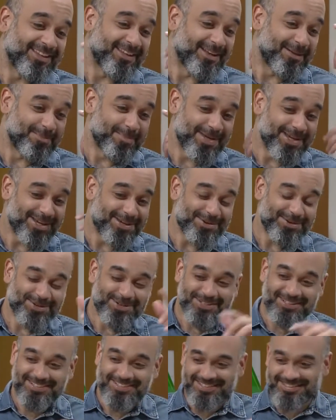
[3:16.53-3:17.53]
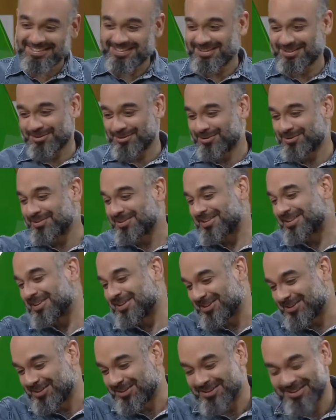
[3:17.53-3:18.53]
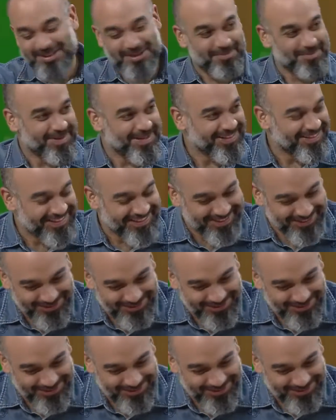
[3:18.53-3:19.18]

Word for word: del mío y, también de